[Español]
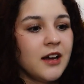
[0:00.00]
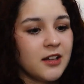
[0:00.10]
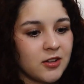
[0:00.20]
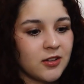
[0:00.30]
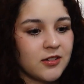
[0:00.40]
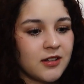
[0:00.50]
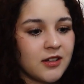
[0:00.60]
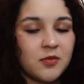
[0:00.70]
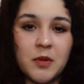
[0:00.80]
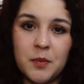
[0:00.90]

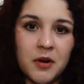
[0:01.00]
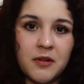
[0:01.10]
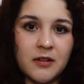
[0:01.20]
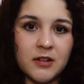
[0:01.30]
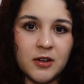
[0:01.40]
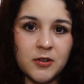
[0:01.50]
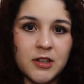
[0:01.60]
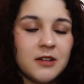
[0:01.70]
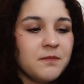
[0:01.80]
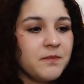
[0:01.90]
Entonces me prohibí hablar
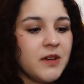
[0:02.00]
con él.